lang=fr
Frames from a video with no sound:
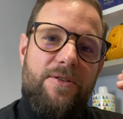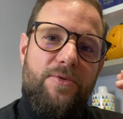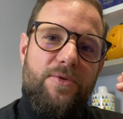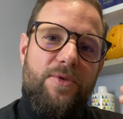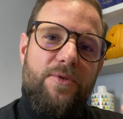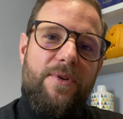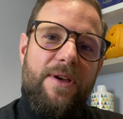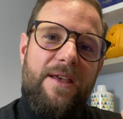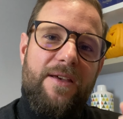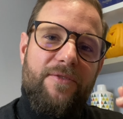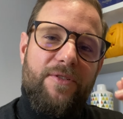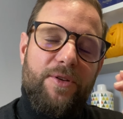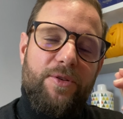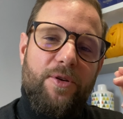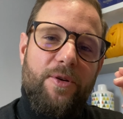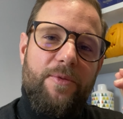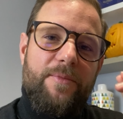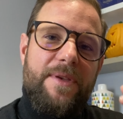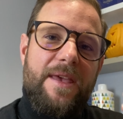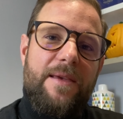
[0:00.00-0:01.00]
ou louer
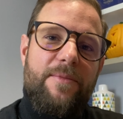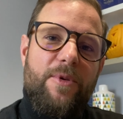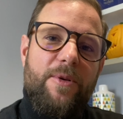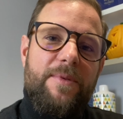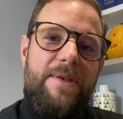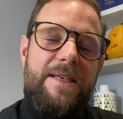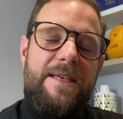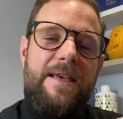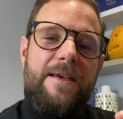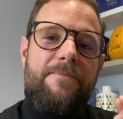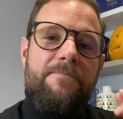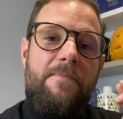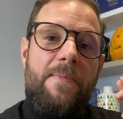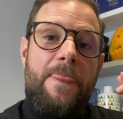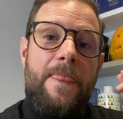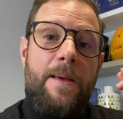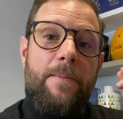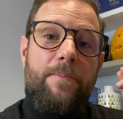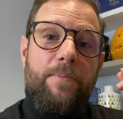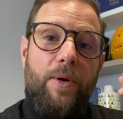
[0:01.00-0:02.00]
votre bien immobilier
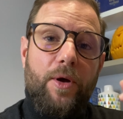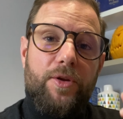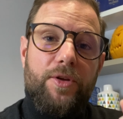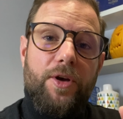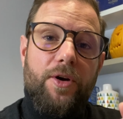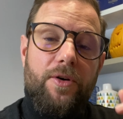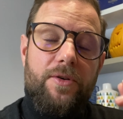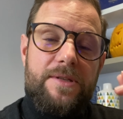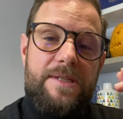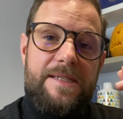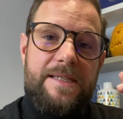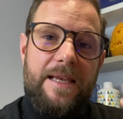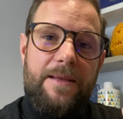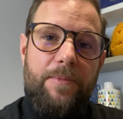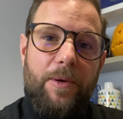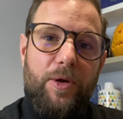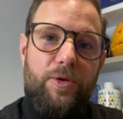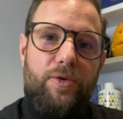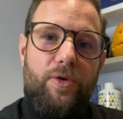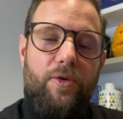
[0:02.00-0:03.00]
pendant
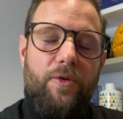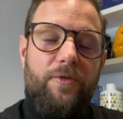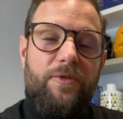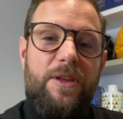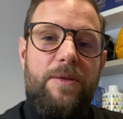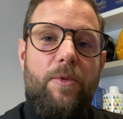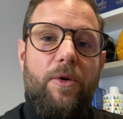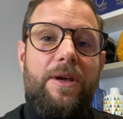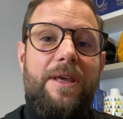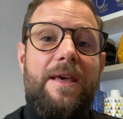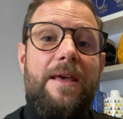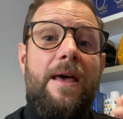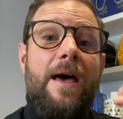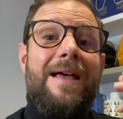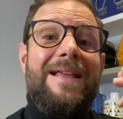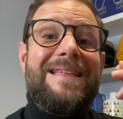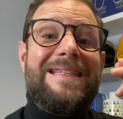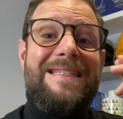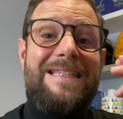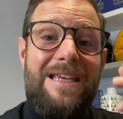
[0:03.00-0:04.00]
cette période de confinement qui est
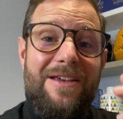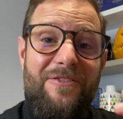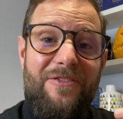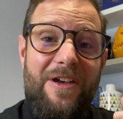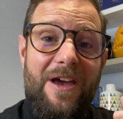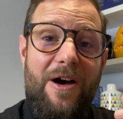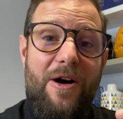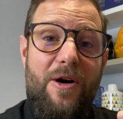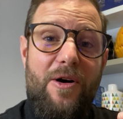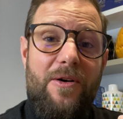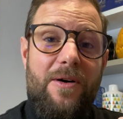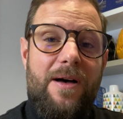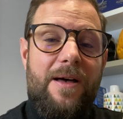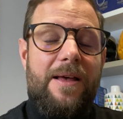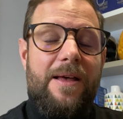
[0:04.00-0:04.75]
différente